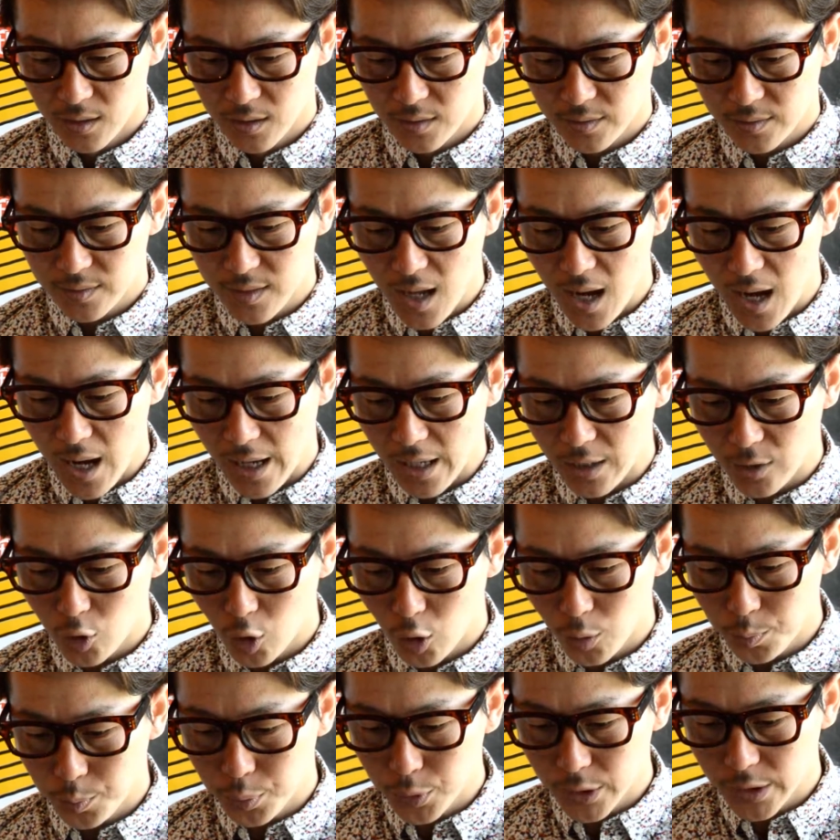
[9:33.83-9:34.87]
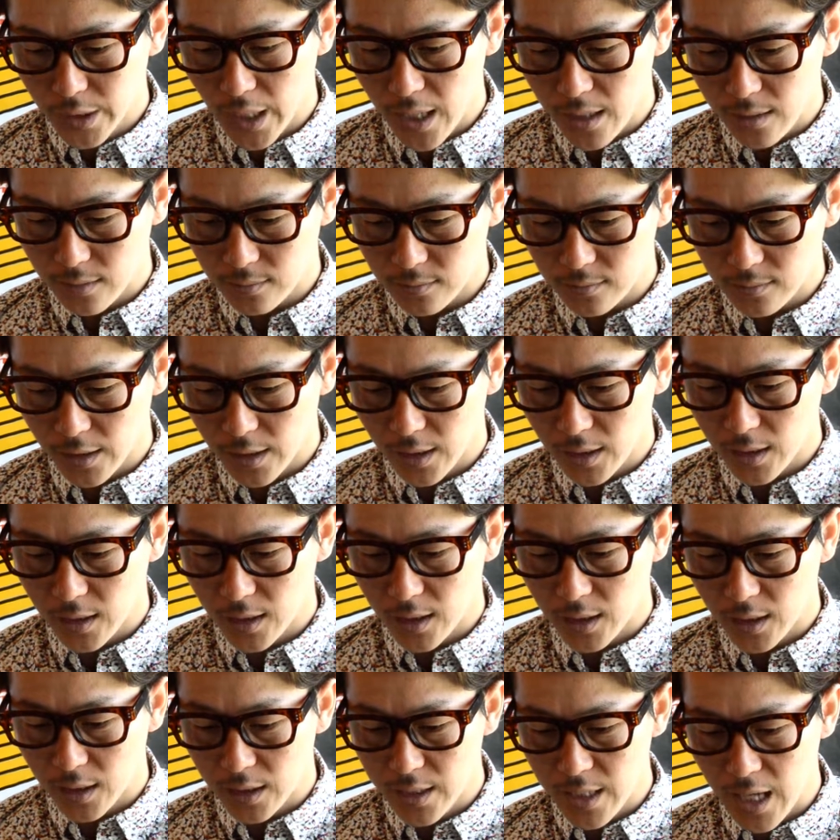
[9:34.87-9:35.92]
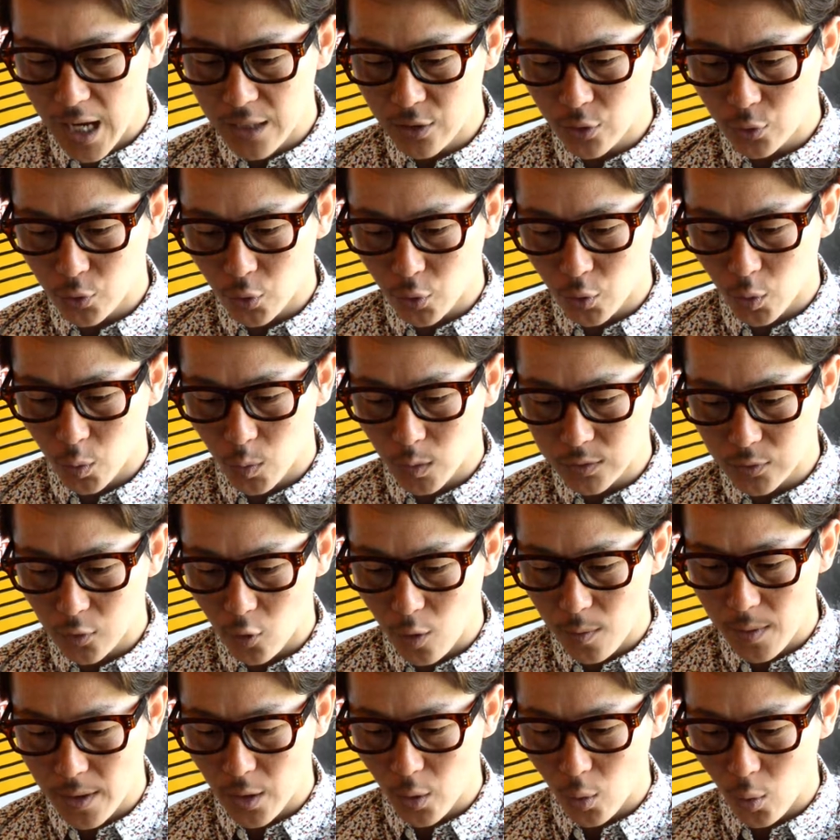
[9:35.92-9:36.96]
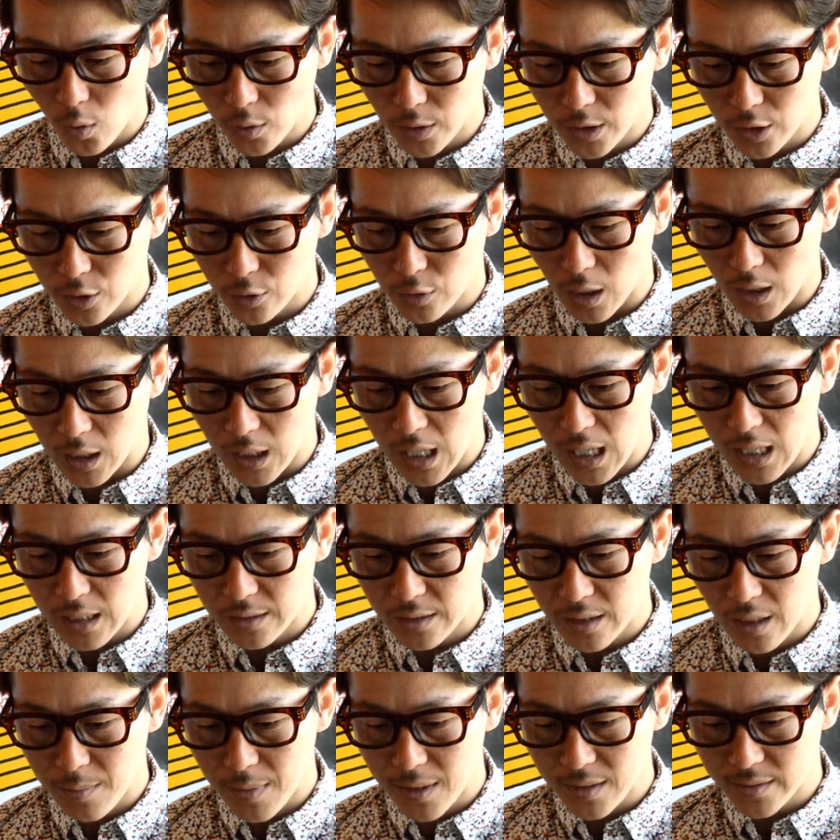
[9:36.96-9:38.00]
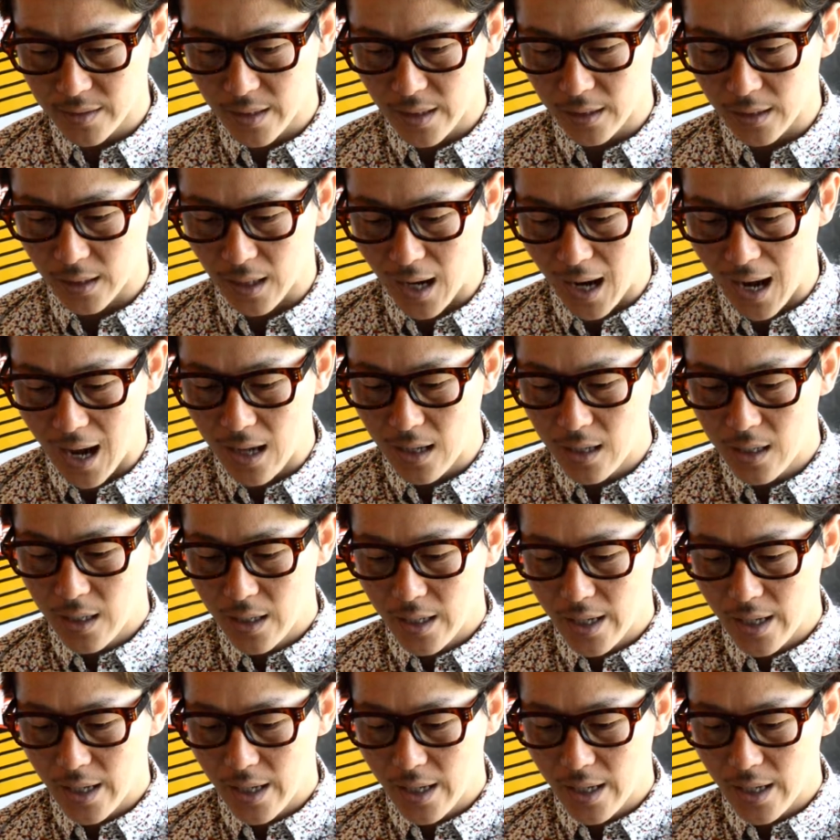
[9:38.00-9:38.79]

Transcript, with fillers: さあ、えー、トップ10、えー、以内のところはそこまで大きくは変わってませんが、